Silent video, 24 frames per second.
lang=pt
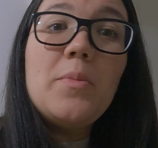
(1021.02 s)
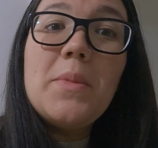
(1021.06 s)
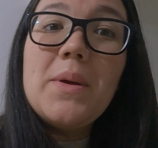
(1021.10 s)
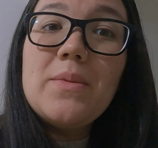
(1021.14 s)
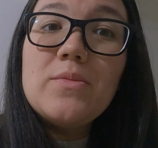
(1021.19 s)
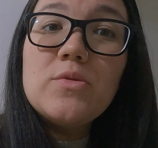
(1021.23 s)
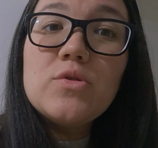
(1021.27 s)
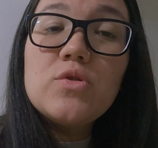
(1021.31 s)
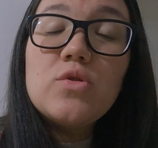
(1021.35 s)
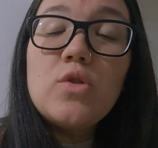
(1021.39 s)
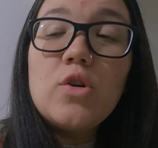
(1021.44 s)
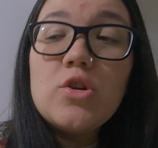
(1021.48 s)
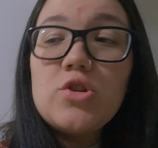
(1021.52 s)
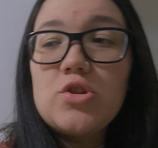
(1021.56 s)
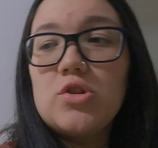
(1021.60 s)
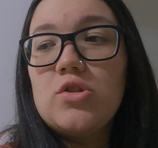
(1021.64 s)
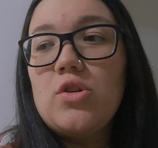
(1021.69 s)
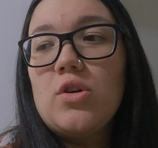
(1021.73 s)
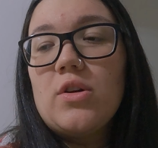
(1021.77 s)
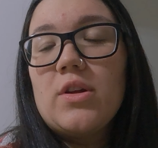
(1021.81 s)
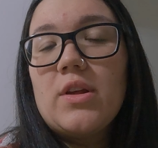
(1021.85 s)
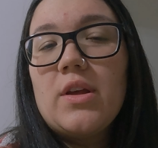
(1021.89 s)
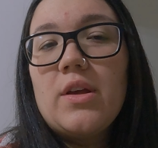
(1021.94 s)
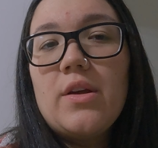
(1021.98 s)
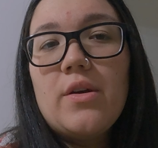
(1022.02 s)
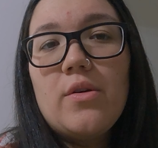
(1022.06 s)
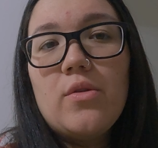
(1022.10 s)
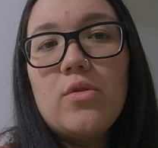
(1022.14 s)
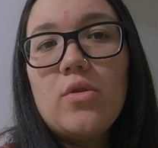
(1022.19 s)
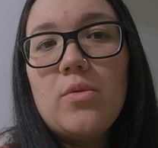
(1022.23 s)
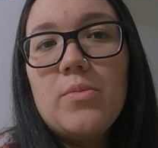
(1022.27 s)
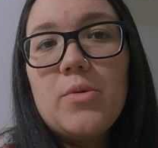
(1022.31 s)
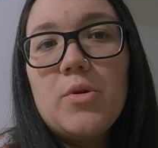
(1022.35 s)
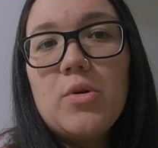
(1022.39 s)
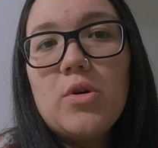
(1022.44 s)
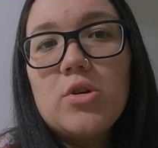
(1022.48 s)
Comemos um hot dog. Eu
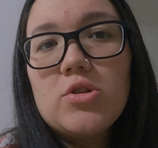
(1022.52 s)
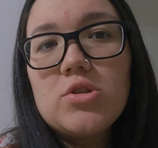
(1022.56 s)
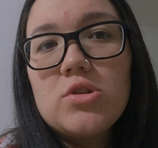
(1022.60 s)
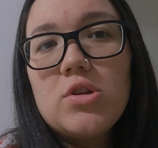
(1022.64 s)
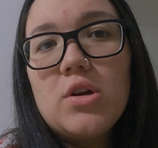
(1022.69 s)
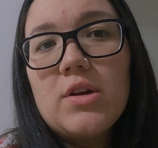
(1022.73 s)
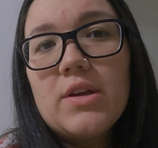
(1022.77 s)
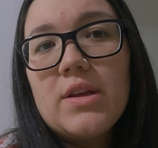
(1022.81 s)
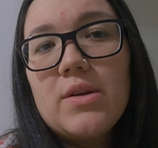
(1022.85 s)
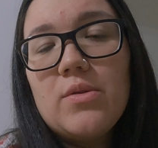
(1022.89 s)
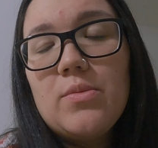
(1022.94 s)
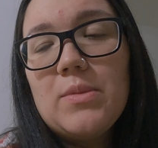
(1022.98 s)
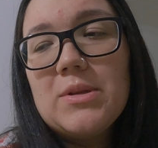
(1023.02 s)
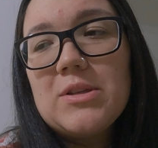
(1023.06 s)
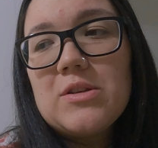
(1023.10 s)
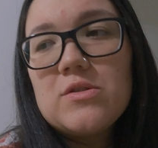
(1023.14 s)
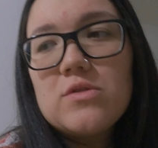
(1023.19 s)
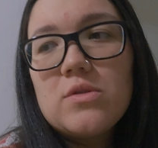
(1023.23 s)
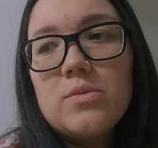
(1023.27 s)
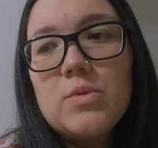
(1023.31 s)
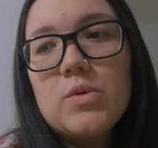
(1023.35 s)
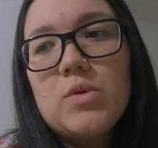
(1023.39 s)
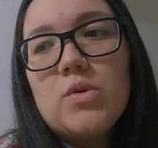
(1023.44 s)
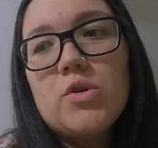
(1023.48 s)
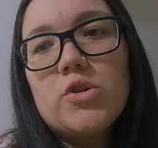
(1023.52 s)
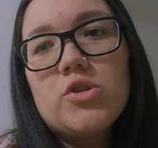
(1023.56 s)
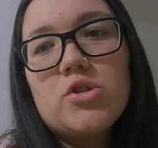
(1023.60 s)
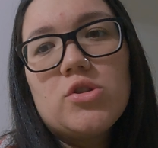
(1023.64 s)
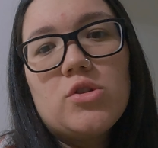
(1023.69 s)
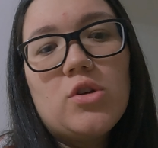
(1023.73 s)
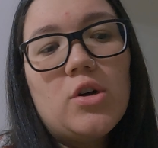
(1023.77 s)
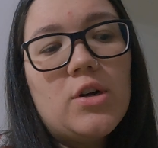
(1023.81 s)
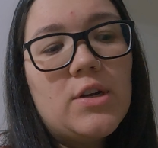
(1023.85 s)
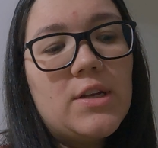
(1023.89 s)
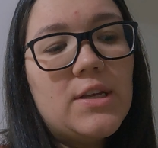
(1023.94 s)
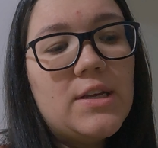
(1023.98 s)
comi um hot dog, o Matheus comeu um hot
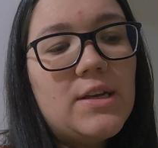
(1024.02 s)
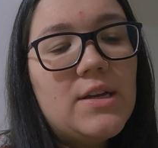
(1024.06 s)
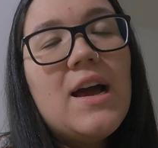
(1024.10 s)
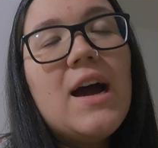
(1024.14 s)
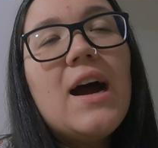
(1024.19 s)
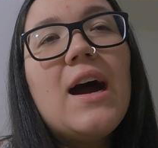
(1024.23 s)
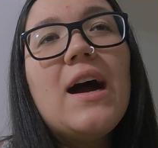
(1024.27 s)
dog,